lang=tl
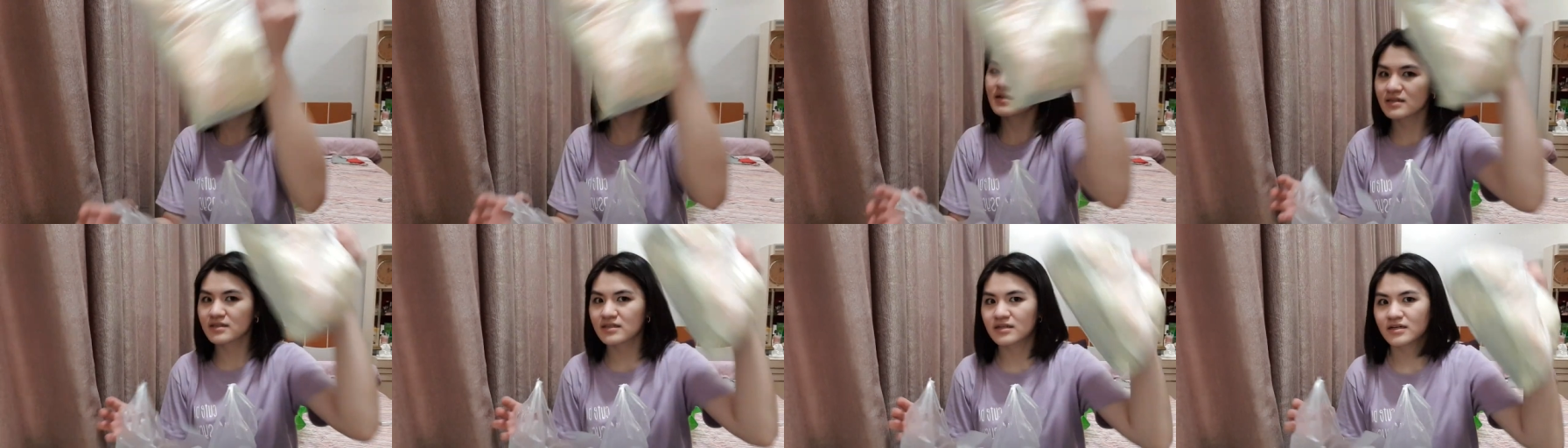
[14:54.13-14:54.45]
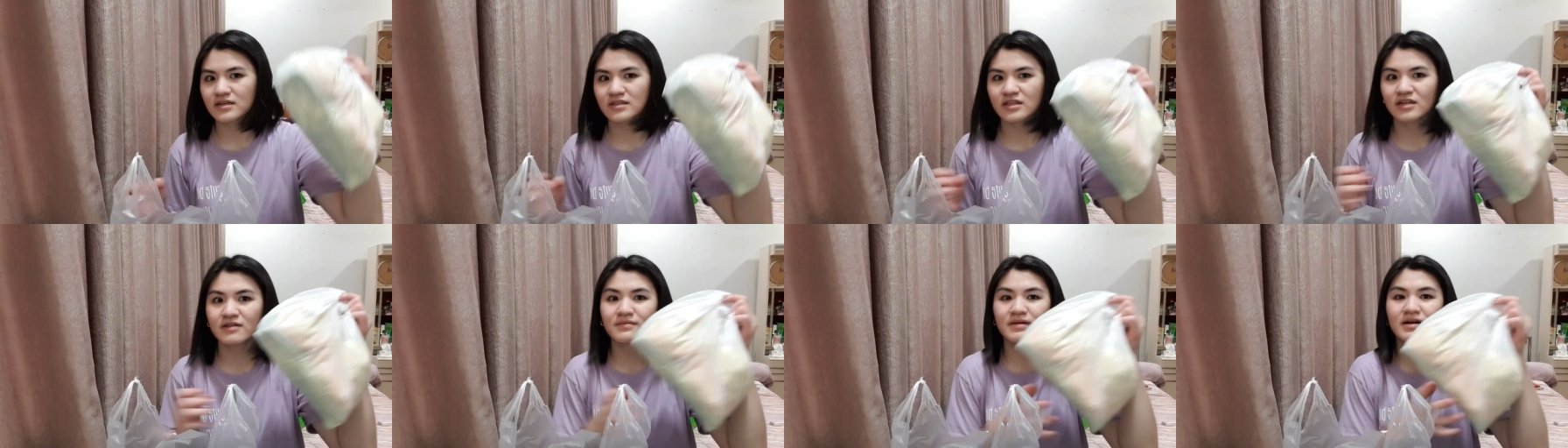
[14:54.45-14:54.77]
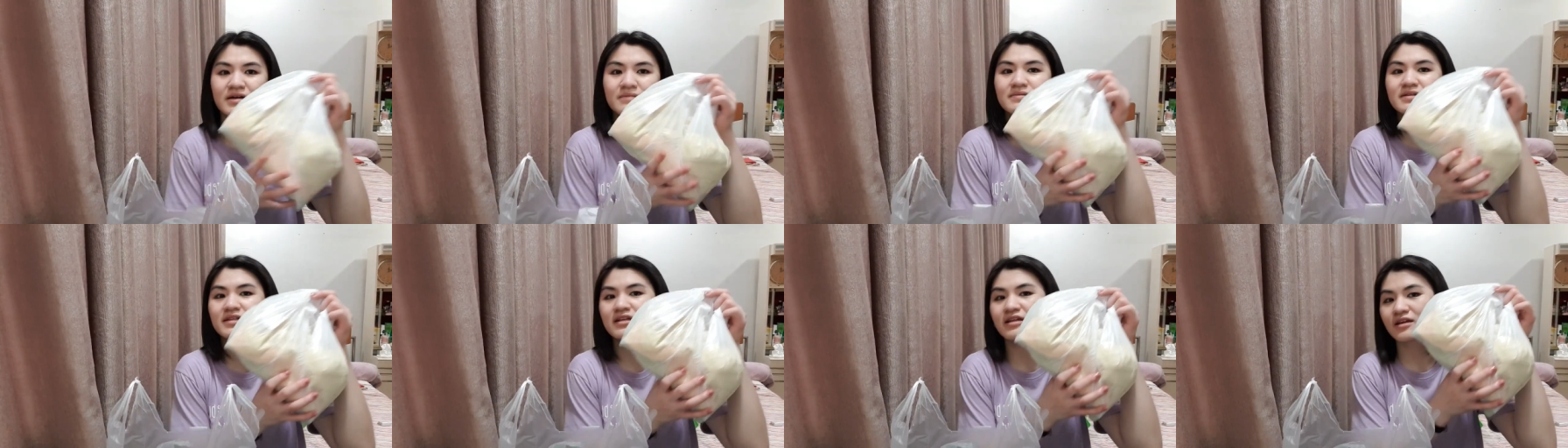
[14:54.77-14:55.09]
ito. Ito yung
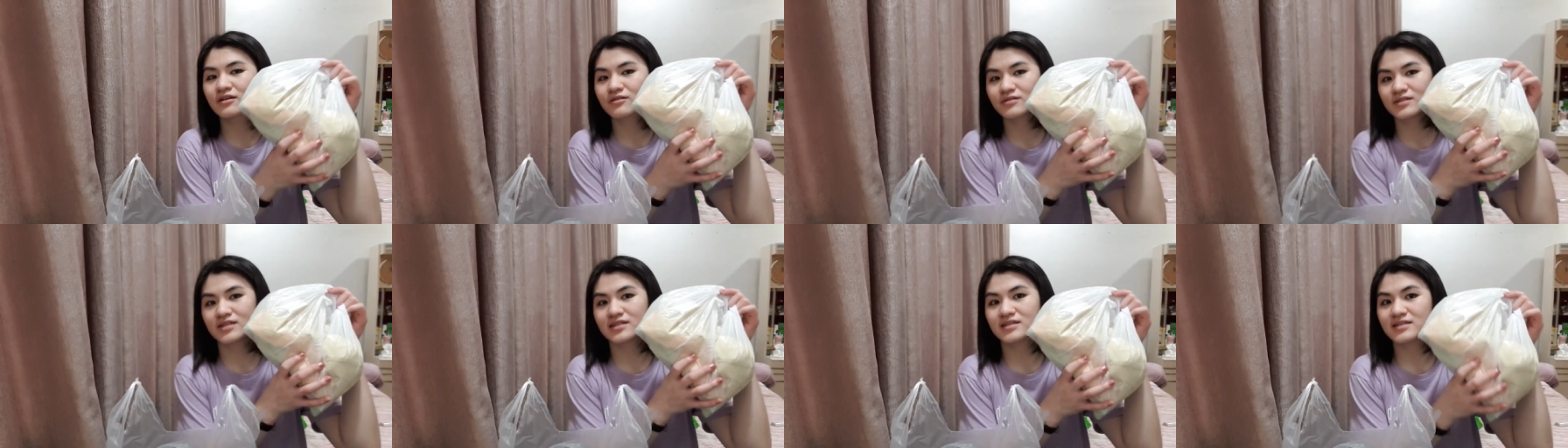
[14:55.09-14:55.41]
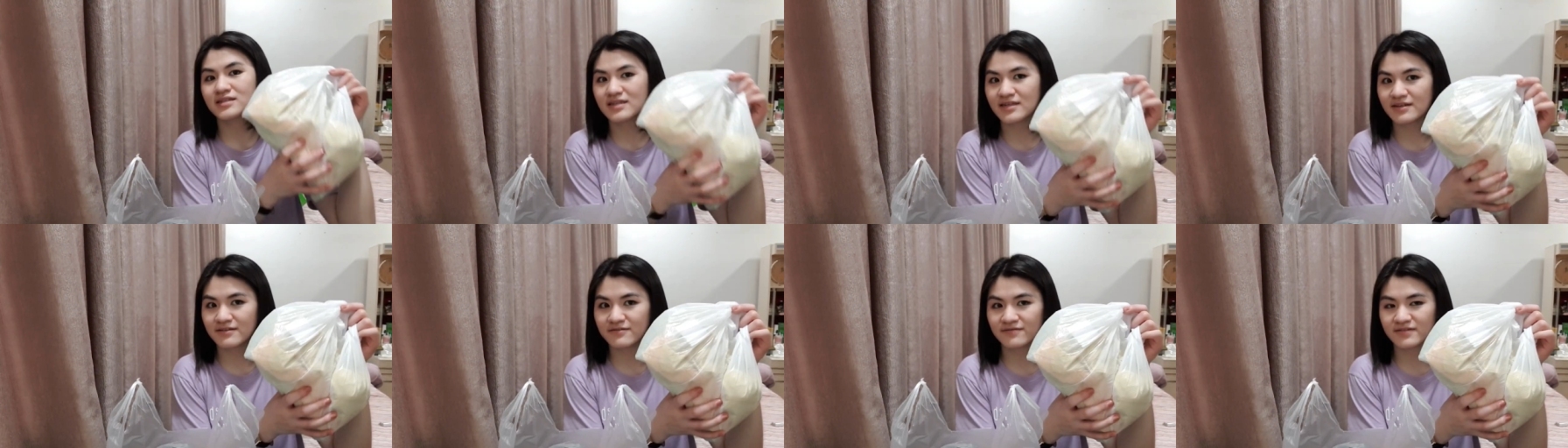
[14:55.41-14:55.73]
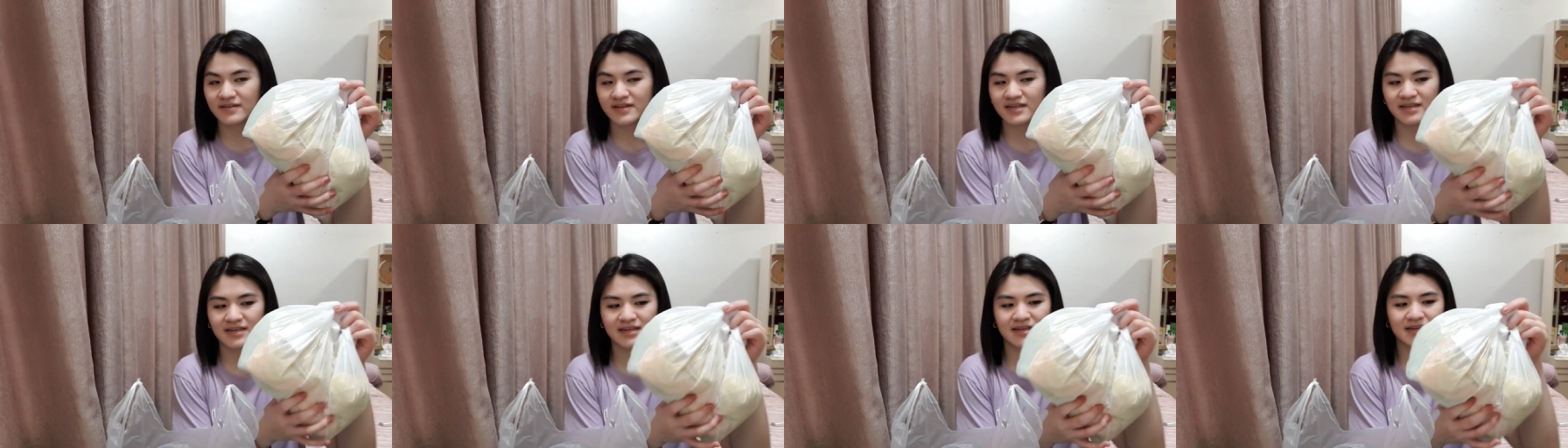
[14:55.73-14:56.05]
mga binili ko sa DV,
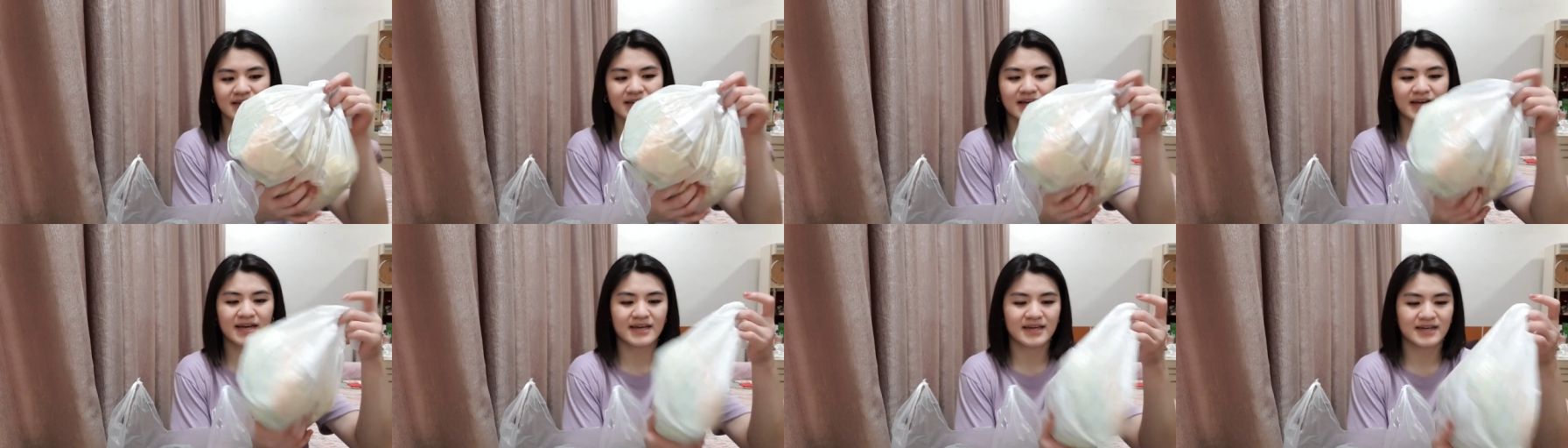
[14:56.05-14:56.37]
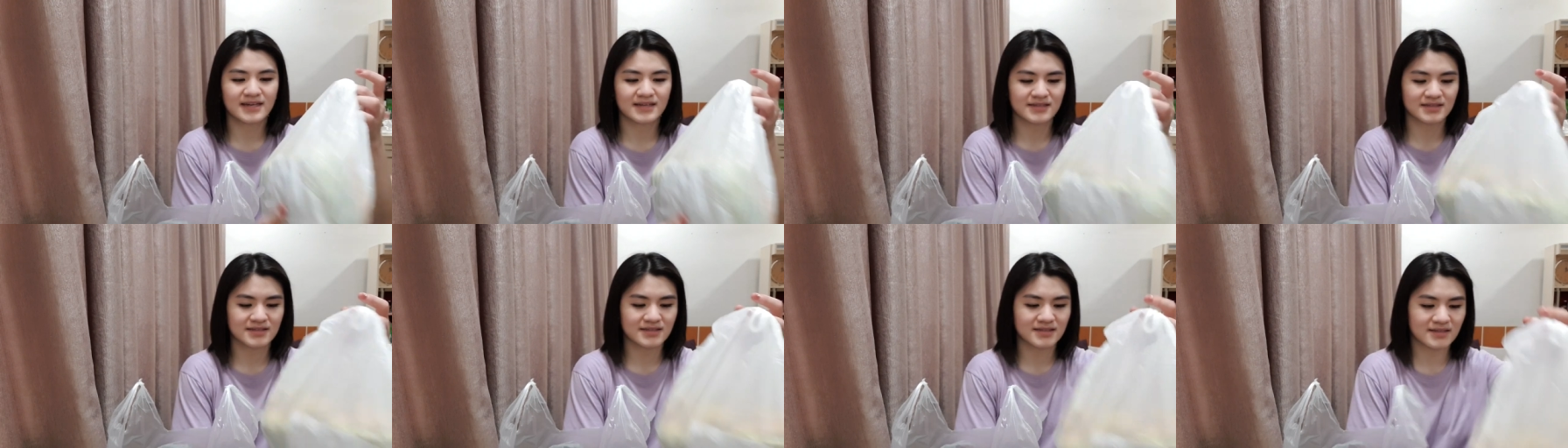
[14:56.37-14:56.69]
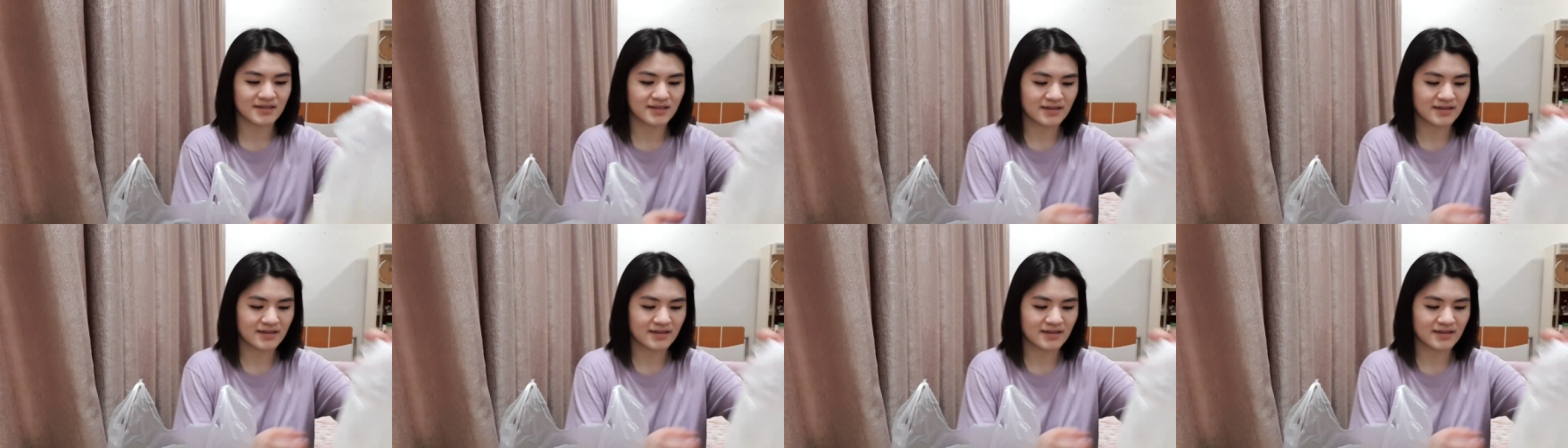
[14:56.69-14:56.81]
guys.